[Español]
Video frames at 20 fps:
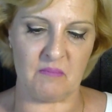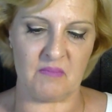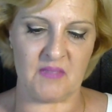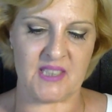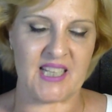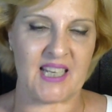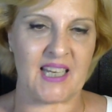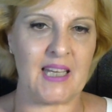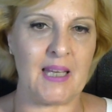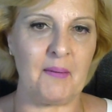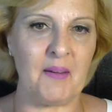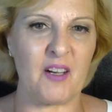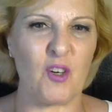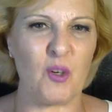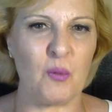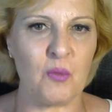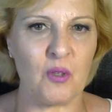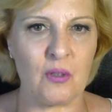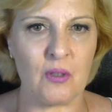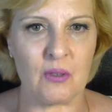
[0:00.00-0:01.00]
se quedaba
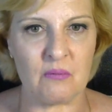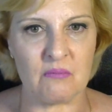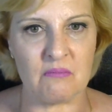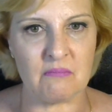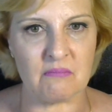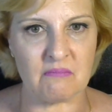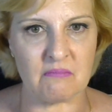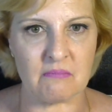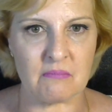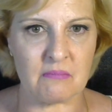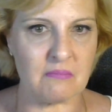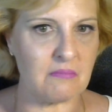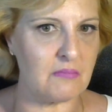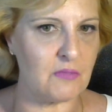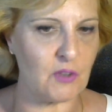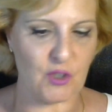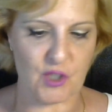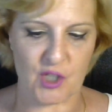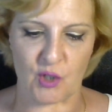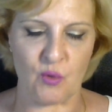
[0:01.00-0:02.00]
como, mm,
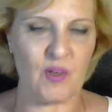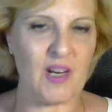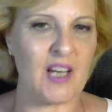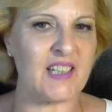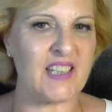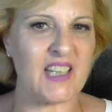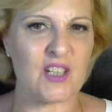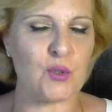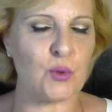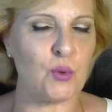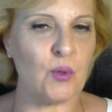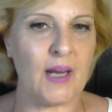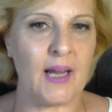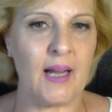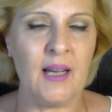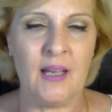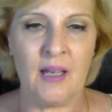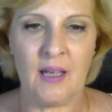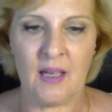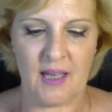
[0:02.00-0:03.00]
no sé, con una
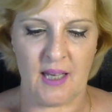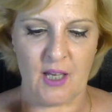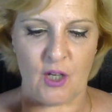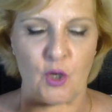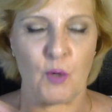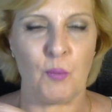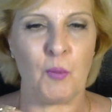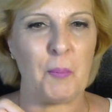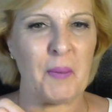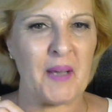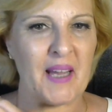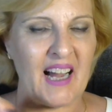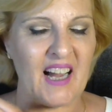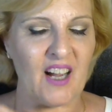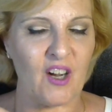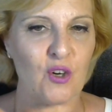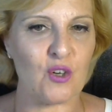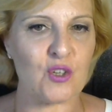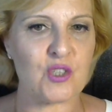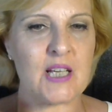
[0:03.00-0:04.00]
textura eh, como
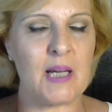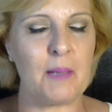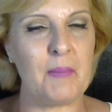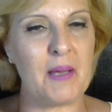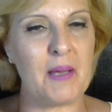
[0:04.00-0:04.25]
pegajosa,